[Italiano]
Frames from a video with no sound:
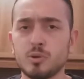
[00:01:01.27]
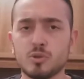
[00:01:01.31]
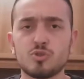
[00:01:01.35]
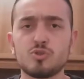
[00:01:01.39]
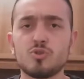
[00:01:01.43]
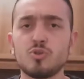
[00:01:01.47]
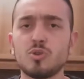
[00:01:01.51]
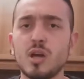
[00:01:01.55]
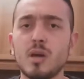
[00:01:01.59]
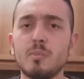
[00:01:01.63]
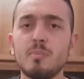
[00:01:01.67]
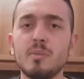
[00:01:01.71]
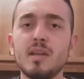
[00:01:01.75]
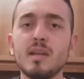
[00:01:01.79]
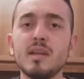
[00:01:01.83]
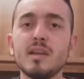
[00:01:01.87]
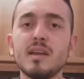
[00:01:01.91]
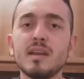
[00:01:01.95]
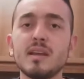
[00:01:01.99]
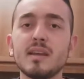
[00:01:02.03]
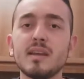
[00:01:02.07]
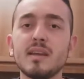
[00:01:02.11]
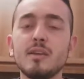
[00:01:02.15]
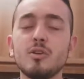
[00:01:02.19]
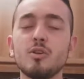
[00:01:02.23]
posso
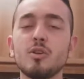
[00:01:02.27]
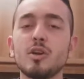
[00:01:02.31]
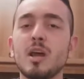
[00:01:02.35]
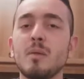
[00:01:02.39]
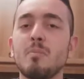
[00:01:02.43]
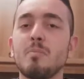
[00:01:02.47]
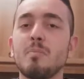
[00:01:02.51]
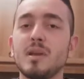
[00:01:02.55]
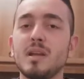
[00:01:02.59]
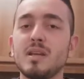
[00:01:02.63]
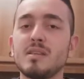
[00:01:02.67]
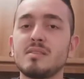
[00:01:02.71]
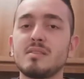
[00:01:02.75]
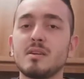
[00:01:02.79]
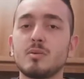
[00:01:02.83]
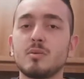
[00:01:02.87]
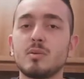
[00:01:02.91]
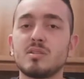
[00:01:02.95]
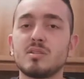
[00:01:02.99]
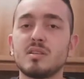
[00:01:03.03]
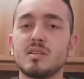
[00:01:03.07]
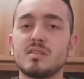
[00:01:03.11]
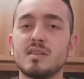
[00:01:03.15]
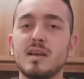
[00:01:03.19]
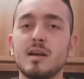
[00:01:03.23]
capire chi non apprezza
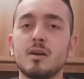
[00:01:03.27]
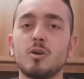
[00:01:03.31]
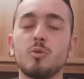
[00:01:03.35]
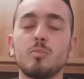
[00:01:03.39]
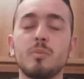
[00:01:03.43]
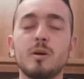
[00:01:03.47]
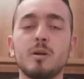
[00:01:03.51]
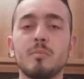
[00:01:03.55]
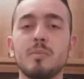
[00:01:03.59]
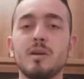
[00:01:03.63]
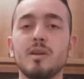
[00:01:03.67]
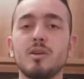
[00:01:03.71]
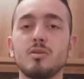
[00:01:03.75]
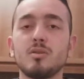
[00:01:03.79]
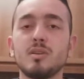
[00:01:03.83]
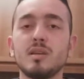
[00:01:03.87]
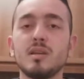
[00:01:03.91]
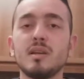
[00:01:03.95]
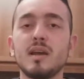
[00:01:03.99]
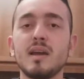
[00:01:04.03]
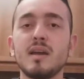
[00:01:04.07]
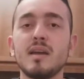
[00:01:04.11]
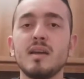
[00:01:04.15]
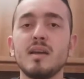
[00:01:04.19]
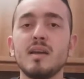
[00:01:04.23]
questa saga o per meglio
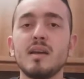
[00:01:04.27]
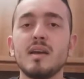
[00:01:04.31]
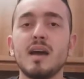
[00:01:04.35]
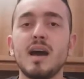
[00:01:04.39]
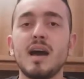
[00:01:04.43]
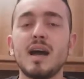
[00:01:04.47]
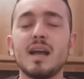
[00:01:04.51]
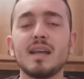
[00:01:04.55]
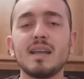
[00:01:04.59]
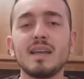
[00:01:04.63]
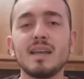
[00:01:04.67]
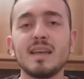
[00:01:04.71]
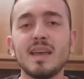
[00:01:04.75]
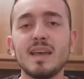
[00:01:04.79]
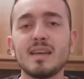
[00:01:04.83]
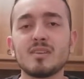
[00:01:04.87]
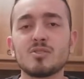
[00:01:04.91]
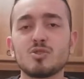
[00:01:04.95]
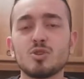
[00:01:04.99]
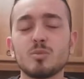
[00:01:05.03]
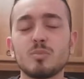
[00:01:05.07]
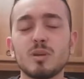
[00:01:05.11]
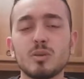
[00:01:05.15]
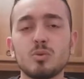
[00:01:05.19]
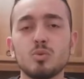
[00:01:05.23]
dire anche e
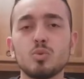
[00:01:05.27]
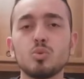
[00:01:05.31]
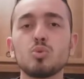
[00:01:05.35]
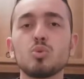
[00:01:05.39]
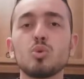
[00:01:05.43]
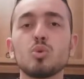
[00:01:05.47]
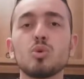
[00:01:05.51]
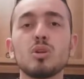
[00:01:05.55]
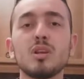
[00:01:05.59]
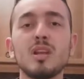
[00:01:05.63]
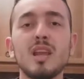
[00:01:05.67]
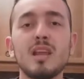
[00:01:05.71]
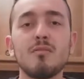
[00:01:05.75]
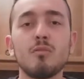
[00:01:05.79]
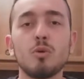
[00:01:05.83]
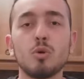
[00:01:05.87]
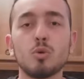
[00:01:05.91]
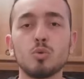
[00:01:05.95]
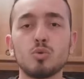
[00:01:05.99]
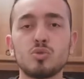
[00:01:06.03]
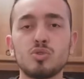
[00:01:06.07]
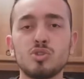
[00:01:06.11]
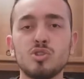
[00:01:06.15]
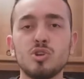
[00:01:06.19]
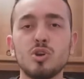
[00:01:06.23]
soprattutto
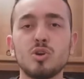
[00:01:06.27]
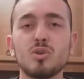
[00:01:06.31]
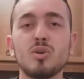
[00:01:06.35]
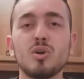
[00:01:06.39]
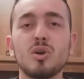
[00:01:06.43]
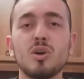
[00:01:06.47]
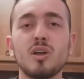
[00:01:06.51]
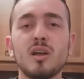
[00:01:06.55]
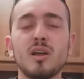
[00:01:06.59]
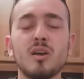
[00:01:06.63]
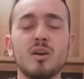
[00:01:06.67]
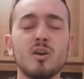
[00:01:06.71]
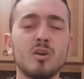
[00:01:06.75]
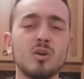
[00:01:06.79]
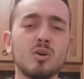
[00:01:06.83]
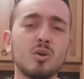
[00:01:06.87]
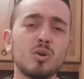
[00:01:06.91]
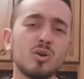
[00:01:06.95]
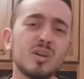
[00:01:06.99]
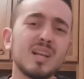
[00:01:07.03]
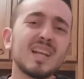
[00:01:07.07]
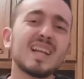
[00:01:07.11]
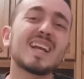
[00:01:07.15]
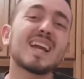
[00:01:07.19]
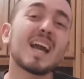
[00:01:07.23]
l'evoluzione
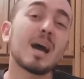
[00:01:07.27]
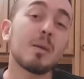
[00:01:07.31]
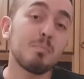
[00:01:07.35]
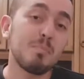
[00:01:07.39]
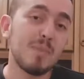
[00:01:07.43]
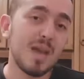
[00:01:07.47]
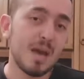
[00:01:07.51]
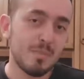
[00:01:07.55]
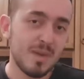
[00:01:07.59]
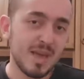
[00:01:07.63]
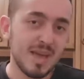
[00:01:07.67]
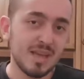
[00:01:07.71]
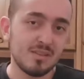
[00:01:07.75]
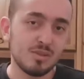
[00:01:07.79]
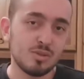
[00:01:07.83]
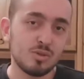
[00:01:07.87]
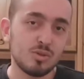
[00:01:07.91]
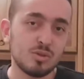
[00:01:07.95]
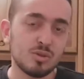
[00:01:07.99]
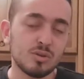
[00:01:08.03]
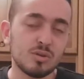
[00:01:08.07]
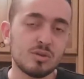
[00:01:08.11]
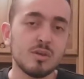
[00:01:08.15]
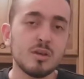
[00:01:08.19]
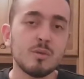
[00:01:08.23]
o il
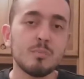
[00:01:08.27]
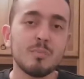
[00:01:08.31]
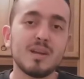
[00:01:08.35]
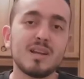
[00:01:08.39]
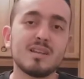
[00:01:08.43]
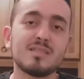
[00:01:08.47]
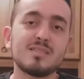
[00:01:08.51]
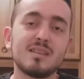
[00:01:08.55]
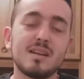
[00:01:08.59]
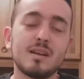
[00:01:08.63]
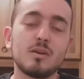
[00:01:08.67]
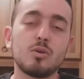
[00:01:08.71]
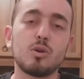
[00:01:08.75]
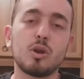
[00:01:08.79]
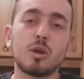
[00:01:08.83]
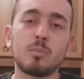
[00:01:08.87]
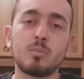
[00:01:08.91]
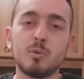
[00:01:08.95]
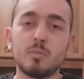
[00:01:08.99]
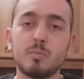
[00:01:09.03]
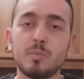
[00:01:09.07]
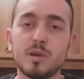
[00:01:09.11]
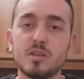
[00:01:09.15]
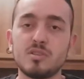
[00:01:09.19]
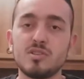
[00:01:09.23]
cambiamento, per essere ancora
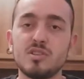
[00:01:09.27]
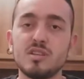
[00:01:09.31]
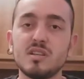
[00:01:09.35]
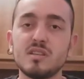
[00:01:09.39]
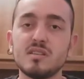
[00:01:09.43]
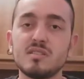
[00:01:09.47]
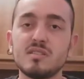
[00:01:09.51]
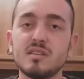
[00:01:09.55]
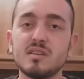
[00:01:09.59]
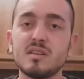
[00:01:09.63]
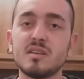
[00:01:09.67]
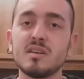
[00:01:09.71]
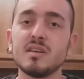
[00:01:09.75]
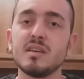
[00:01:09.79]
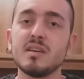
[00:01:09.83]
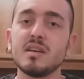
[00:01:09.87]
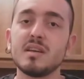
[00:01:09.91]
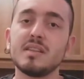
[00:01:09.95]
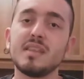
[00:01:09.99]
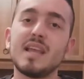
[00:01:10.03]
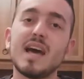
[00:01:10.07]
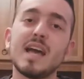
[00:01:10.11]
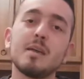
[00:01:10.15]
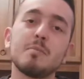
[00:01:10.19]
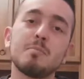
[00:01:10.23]
più precisi,
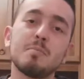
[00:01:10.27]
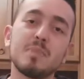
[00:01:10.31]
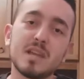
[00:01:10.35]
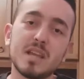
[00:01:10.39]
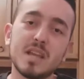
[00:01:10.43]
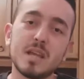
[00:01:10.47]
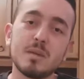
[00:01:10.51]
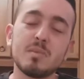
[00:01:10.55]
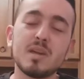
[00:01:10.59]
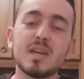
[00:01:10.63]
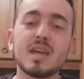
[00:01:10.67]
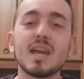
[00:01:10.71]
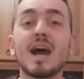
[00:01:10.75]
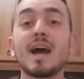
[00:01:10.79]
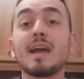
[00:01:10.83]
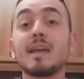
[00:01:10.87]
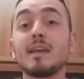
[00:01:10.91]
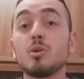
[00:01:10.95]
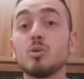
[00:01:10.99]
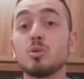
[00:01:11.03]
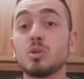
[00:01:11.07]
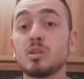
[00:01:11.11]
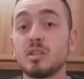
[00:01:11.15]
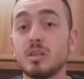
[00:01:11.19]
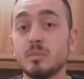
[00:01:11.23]
dai primi
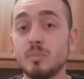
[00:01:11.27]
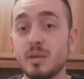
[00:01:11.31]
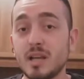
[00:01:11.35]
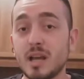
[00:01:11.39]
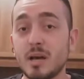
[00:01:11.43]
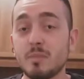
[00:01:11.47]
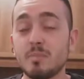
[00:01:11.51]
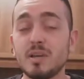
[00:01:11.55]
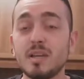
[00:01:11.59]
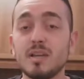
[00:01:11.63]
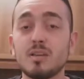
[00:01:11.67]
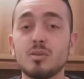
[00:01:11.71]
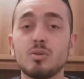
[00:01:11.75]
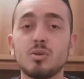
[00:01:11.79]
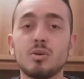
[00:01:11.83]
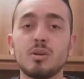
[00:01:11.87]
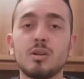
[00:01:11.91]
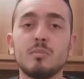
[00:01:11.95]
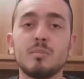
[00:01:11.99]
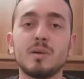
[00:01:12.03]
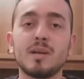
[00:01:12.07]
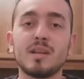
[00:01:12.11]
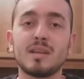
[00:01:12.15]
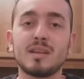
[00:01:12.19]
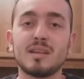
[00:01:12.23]
agli ultimi
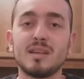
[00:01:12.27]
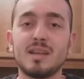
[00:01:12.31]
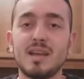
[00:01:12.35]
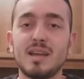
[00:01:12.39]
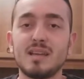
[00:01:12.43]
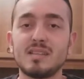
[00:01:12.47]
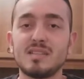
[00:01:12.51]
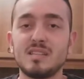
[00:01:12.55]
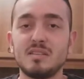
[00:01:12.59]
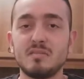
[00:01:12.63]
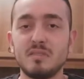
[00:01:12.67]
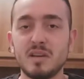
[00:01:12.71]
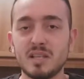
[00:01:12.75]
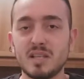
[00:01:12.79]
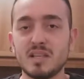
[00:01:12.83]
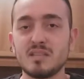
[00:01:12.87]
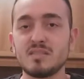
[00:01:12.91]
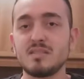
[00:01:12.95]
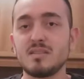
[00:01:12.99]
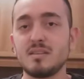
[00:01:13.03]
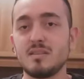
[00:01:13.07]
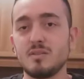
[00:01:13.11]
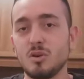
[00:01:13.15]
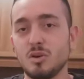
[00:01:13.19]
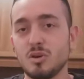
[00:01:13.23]
capitoli perché si vede e
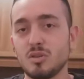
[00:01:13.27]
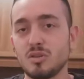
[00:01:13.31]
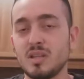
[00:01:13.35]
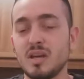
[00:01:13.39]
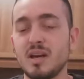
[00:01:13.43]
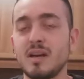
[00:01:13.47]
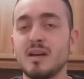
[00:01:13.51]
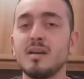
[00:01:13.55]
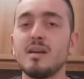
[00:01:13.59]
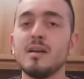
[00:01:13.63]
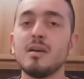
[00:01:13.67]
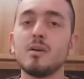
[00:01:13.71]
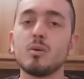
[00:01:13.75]
si nota